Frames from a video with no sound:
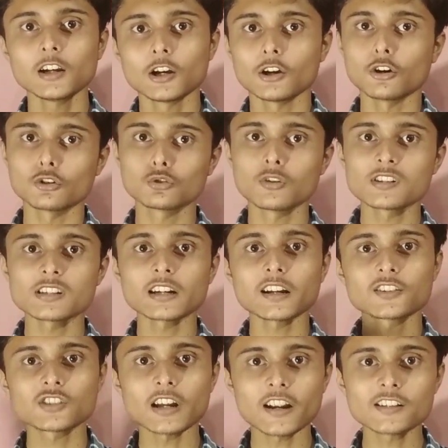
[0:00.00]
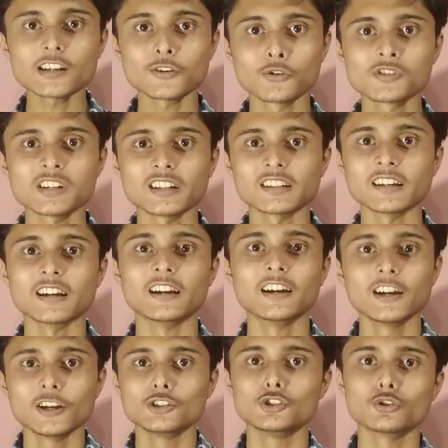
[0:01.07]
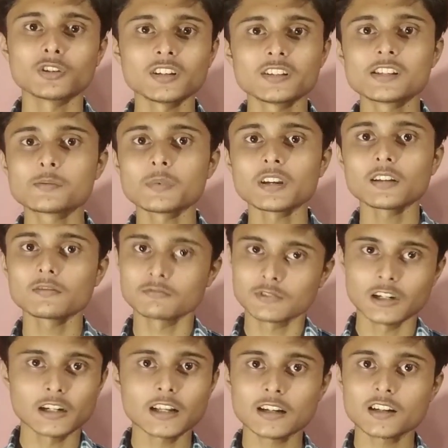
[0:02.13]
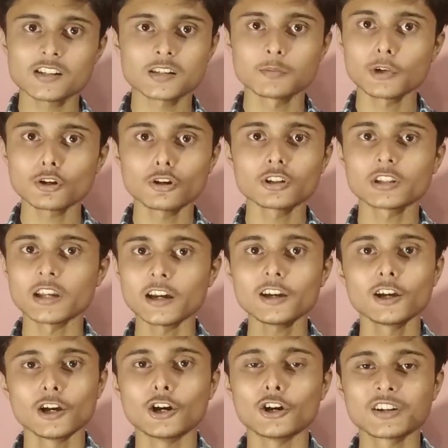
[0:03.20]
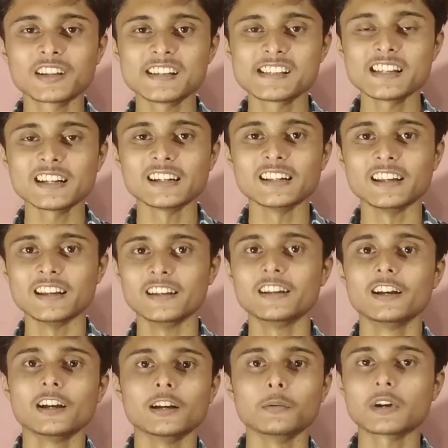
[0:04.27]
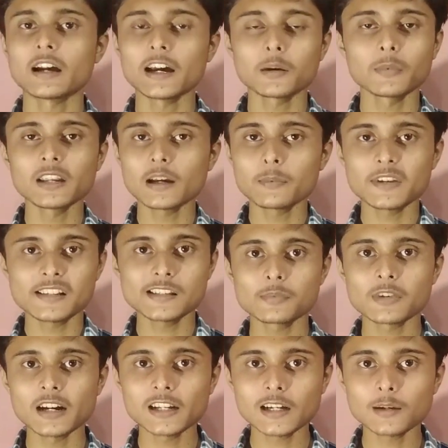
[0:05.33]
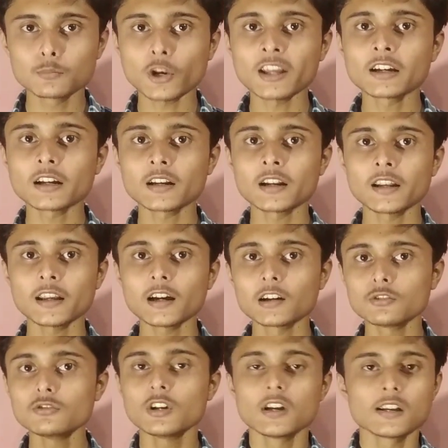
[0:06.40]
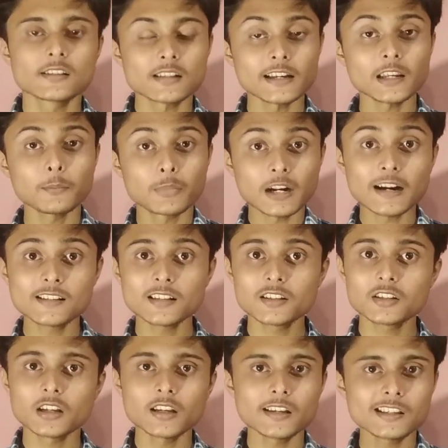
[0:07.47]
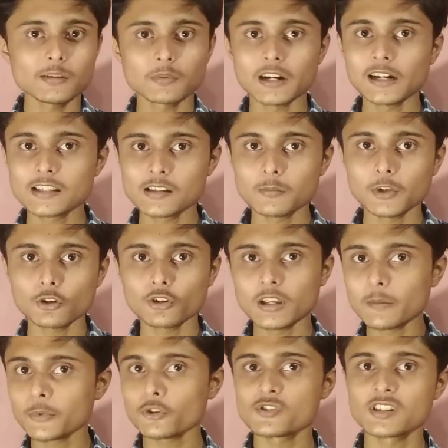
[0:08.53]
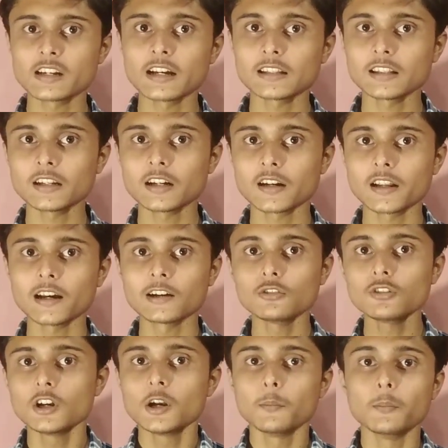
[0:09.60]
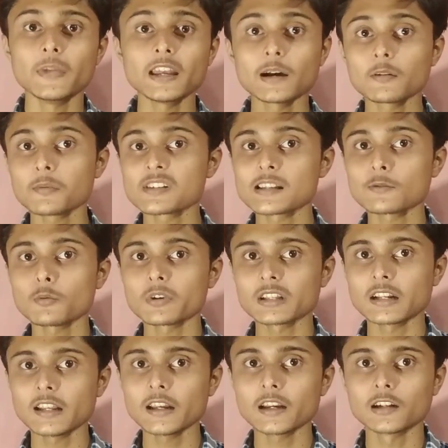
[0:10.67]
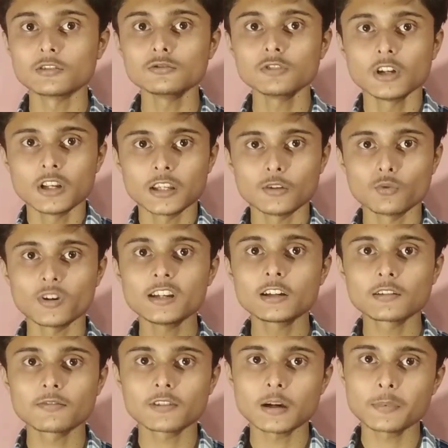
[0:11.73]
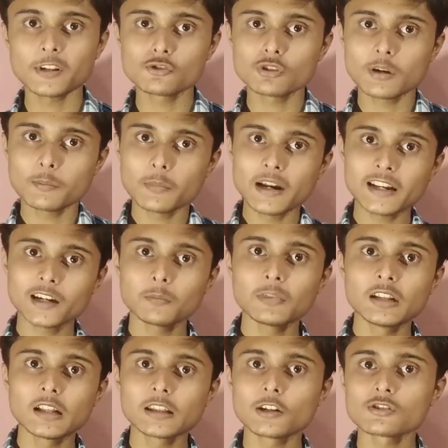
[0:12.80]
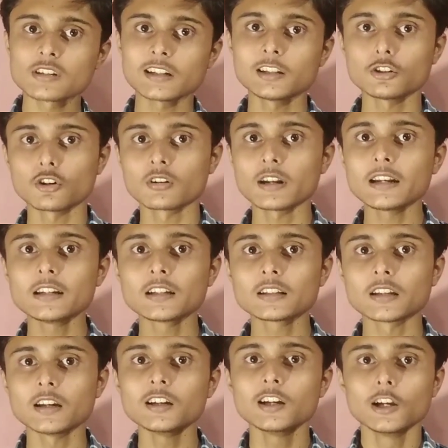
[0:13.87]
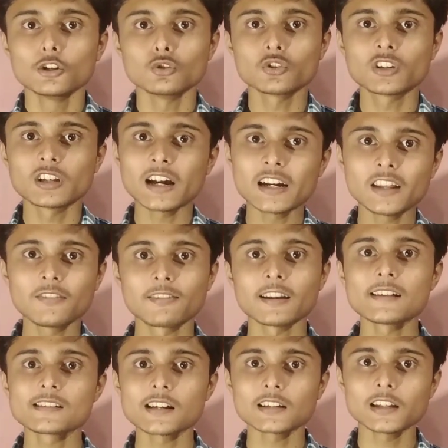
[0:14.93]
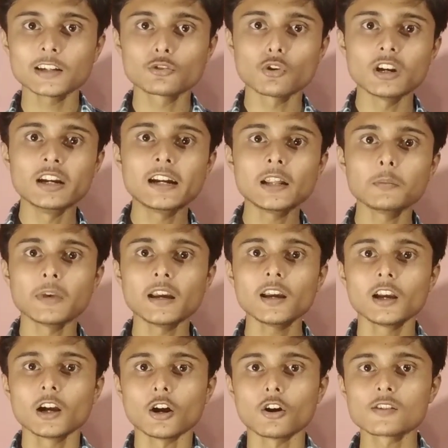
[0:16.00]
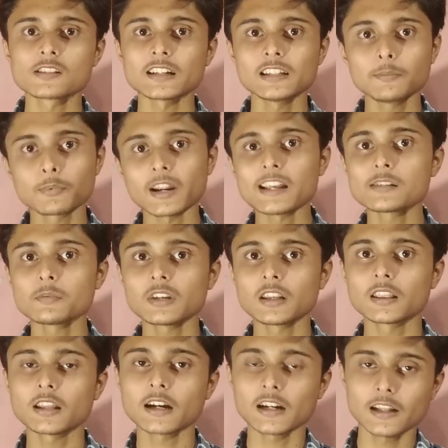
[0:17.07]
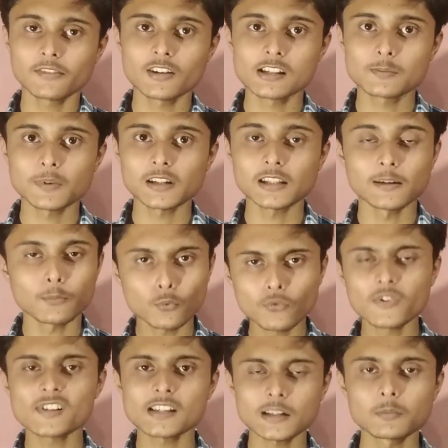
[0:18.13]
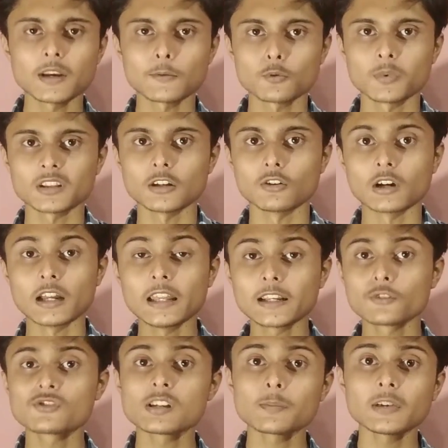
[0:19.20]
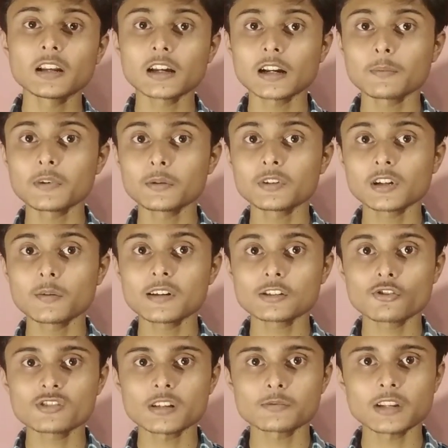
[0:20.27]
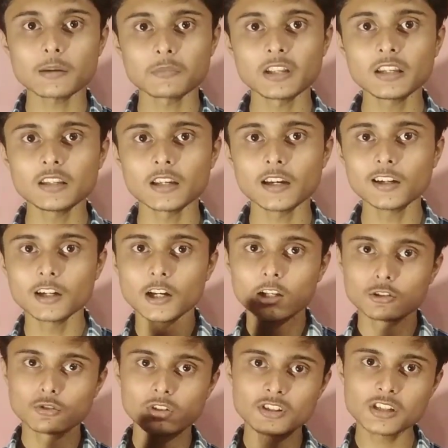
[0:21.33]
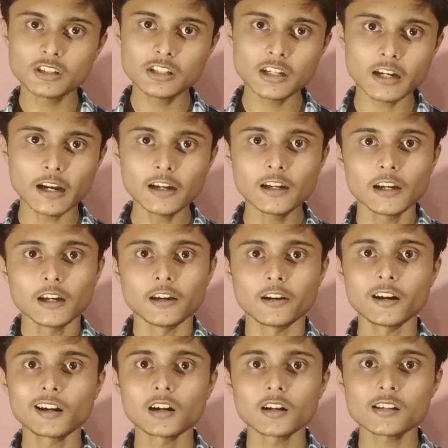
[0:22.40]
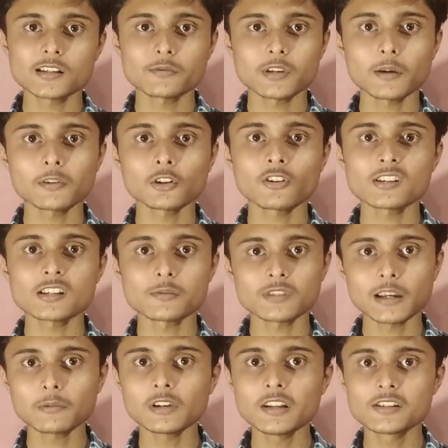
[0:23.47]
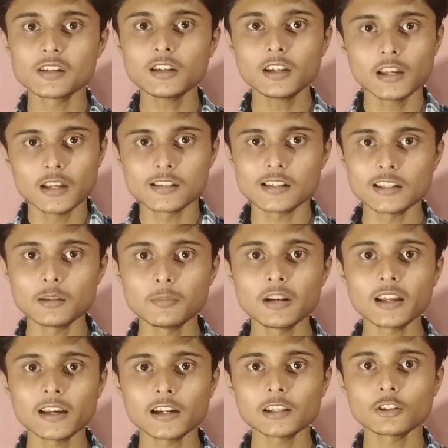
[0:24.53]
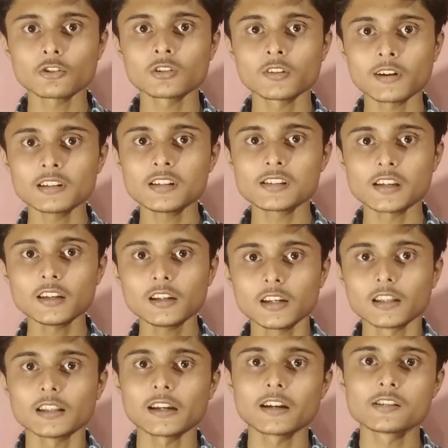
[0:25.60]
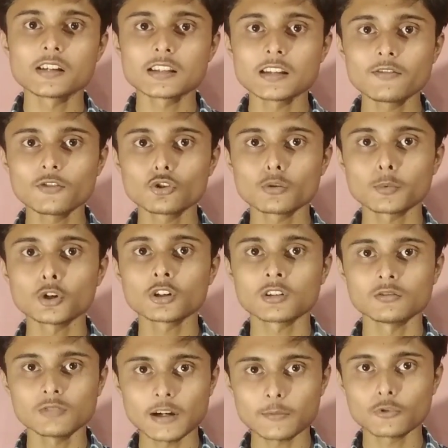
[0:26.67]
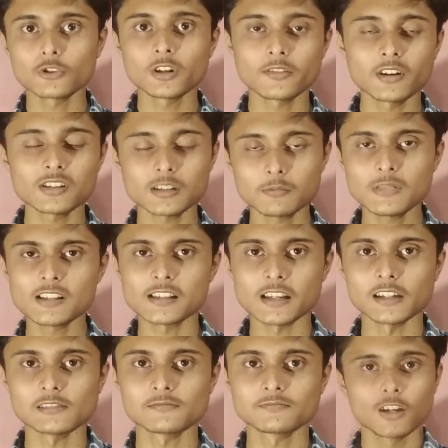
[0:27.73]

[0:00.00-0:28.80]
और दो का चार हो जाता है जो कि जिसमें घटा कस्टमर का होता है और किसी का नहीं तो खैर मैं यहाँ पे ब्रांड का बुराई करने नहीं आऊँ सारे ब्रांड्स अच्छे हैं किसी ब्रांड से मैं कोई यहाँ पे कोई शिकायत नहीं करने आया हूँ मैं यहाँ पे बस आपको बताने आया हूँ कि वही कपड़े जो आप मार्केट में लेते हैं और साथ ही ऑनलाइन लेते हैं तो क्या डिफरेंस आता है क्वालिटी में और साथ ही प्राइस में कितना का डिफरेंस पड़ता है प्रूफ के साथ मैं आपको बताऊंगा लेकिन उससे पहले अगर आपने अभी तक हमारे साथ सब्सक्राइब नहीं किया है तो नीचे दिए गए रेड कलर के सब्सक्राइब होगा सब्सक्राइब कर लीजिए साथ ही बिल के आइकन को दबा दीजिए ताकि जैसे ही वीडियो अपलोड करूँ आपको नोटिफिकेशन मिल जाए